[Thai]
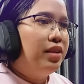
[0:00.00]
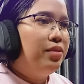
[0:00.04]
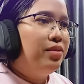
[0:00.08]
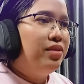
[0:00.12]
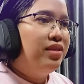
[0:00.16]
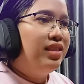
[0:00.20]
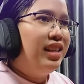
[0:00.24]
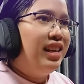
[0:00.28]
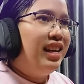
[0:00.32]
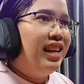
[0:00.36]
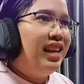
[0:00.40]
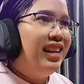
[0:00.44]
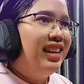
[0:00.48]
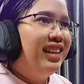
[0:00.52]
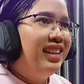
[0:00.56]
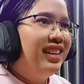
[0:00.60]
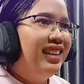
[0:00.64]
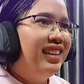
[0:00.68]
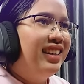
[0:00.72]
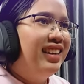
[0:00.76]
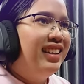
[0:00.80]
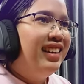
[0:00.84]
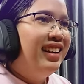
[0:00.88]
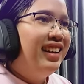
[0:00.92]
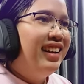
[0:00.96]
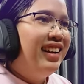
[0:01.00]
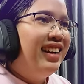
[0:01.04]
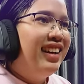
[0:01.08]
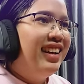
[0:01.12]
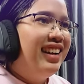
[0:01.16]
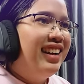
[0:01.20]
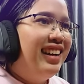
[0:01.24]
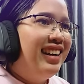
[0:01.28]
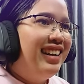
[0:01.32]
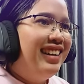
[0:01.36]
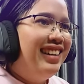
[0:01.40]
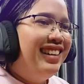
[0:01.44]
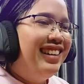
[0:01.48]
ไหนดูสิ
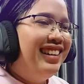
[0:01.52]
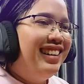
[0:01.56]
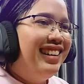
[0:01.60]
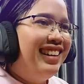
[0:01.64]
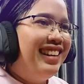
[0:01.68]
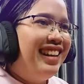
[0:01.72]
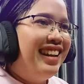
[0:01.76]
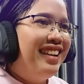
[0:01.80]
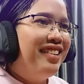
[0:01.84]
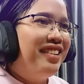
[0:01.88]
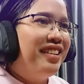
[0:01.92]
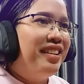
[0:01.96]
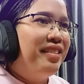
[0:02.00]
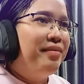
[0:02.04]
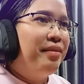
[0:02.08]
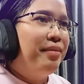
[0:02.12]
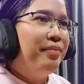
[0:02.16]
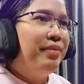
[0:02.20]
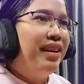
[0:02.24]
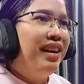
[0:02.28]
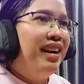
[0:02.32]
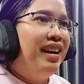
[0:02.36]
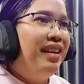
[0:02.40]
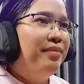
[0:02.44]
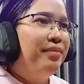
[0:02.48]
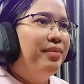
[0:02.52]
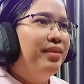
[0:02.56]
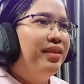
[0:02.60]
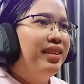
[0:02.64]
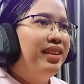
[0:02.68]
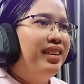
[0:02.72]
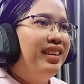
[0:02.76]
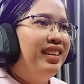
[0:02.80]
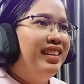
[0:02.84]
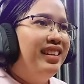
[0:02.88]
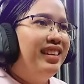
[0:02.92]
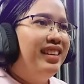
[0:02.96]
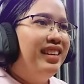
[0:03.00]
เอ้ยได้กระดิ่งมาเพิ่ม
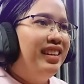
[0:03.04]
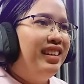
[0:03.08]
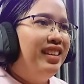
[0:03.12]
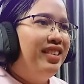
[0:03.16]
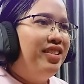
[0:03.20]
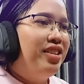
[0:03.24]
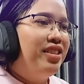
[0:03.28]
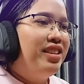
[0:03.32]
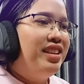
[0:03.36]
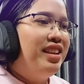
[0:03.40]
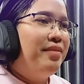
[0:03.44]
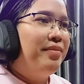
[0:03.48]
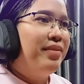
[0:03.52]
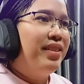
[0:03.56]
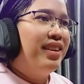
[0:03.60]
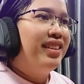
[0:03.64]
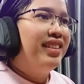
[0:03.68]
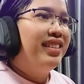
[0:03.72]
ยอดเยี่ยม